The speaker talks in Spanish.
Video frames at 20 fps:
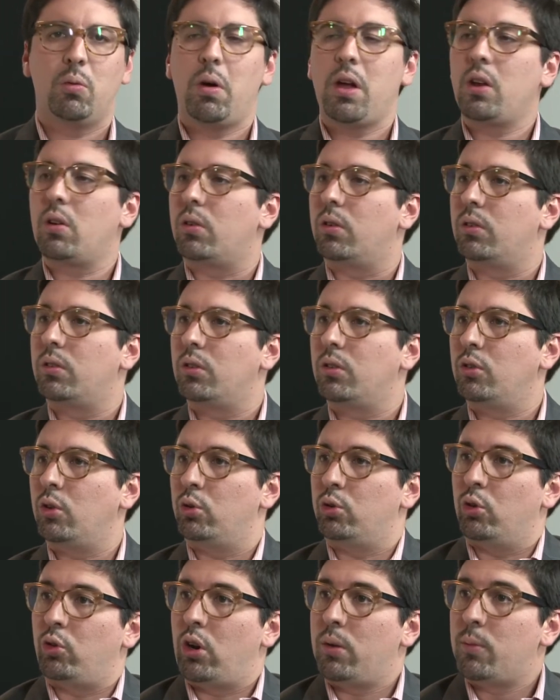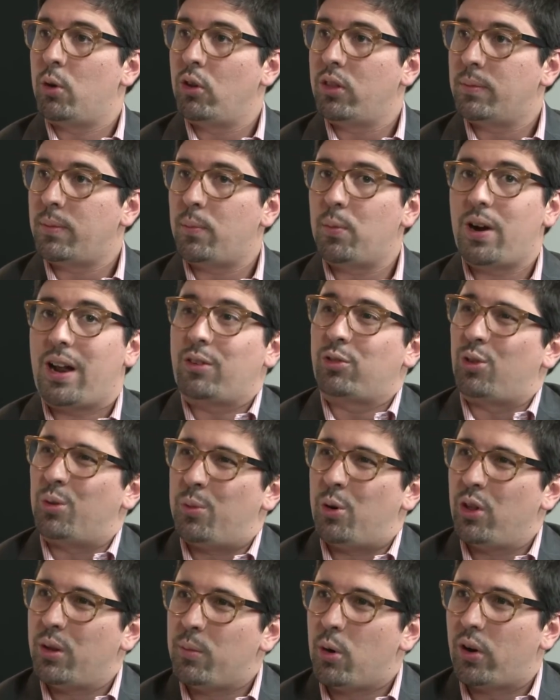bueno, nosotros en Voluntad Popular
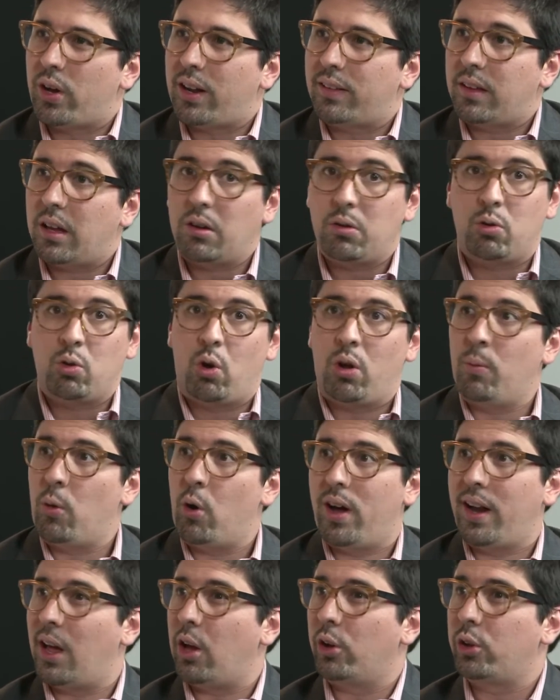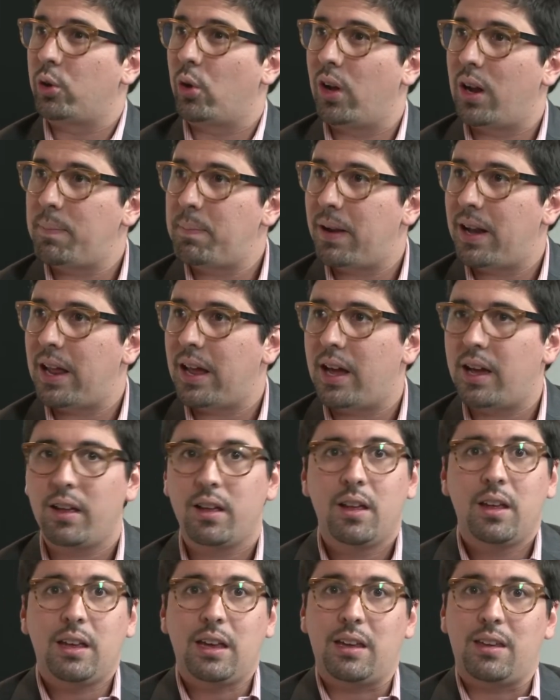somos demócratas, no hemos ganado todas las peleas
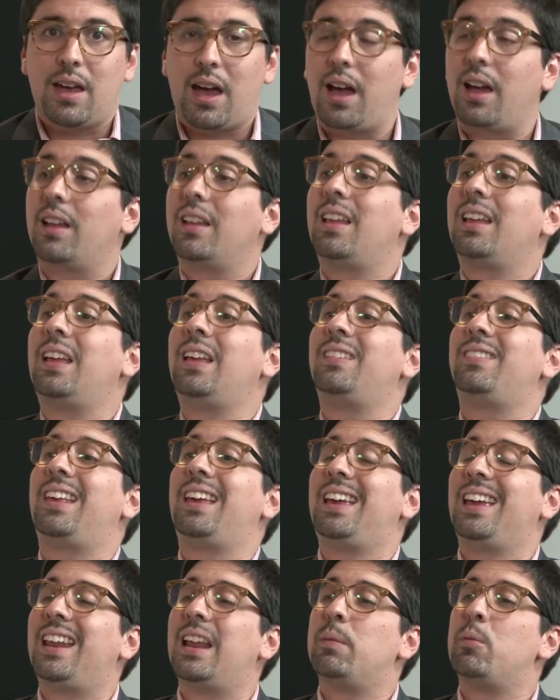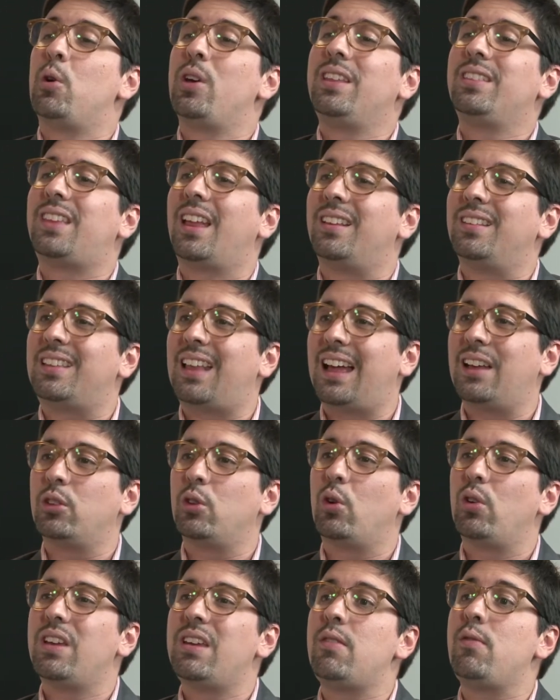y ya seguiremos
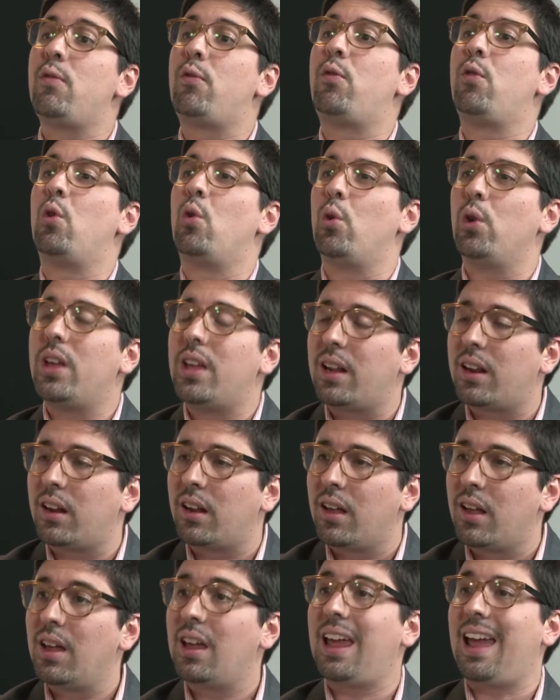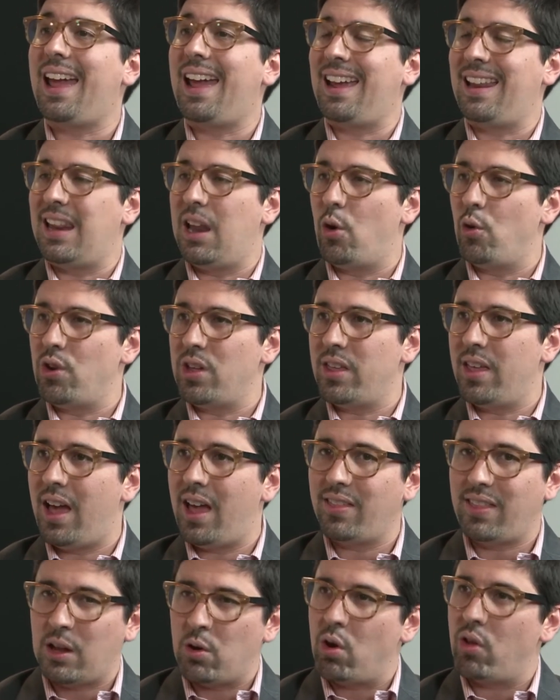intentando influir en la
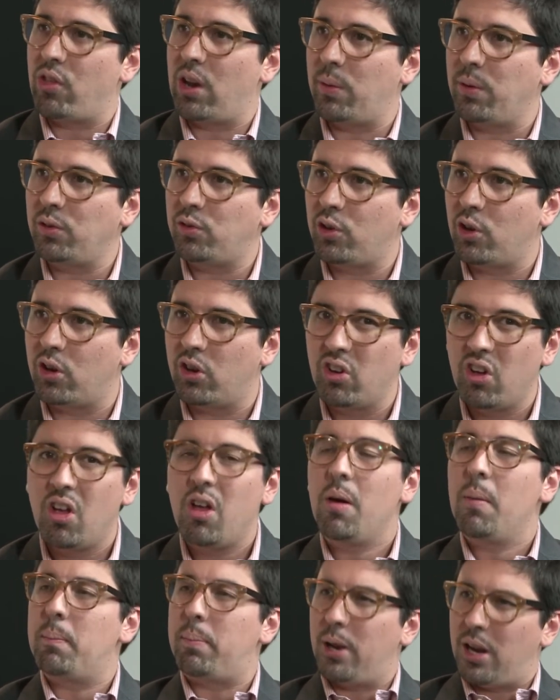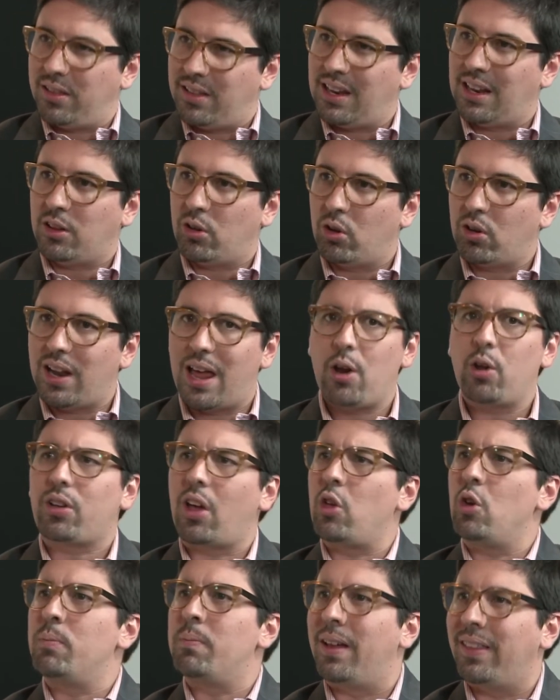unidad, en nuestra visión, pero teniendo claro que
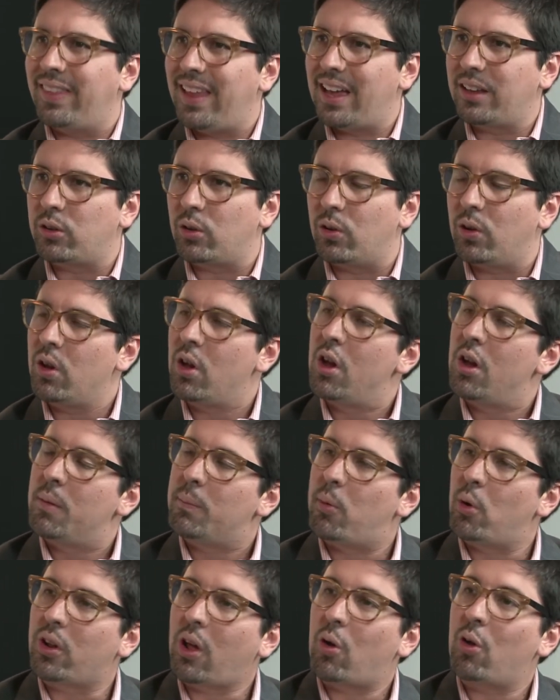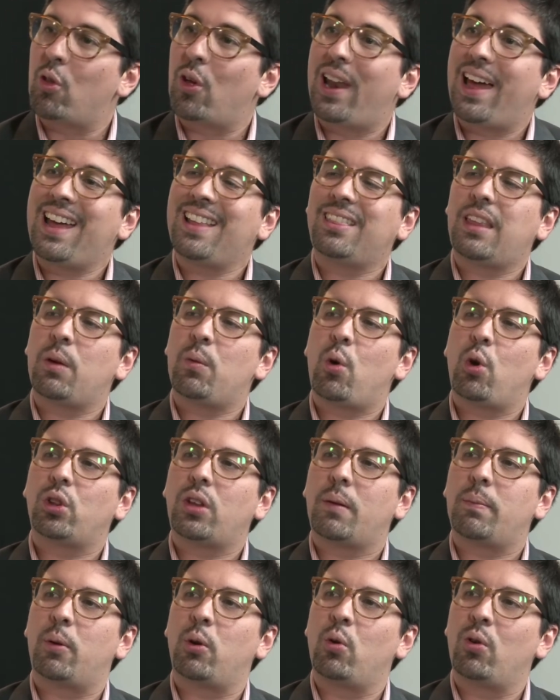hay un mandato. Porque cuando la gente
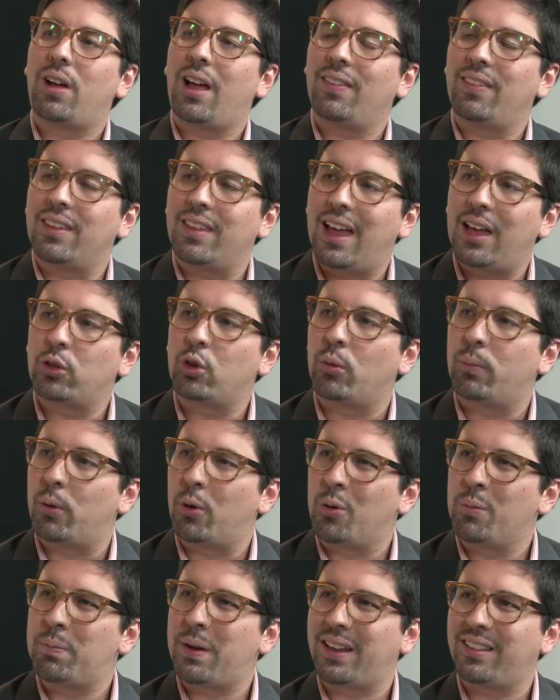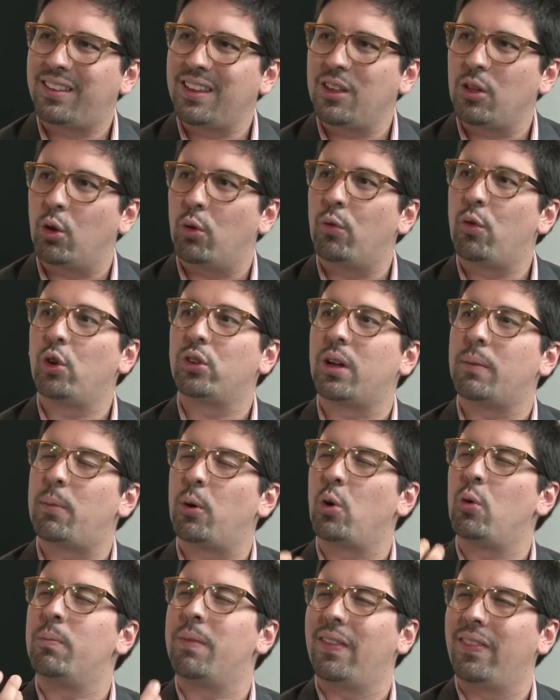vota por un candidato, por un partido, vota por
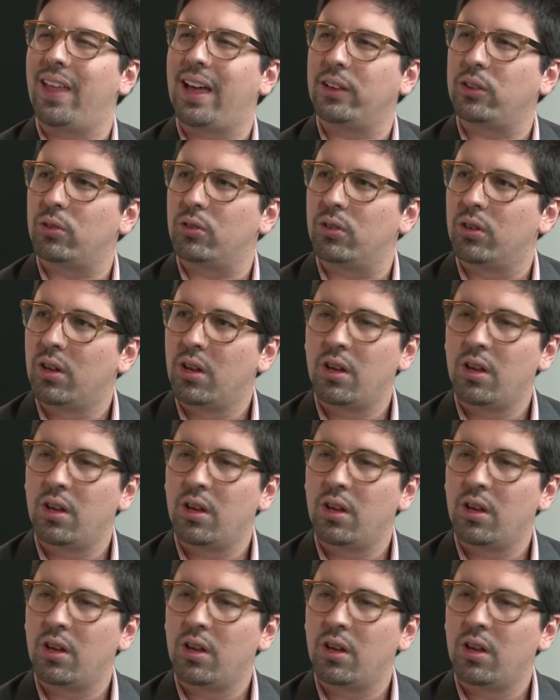un mandato.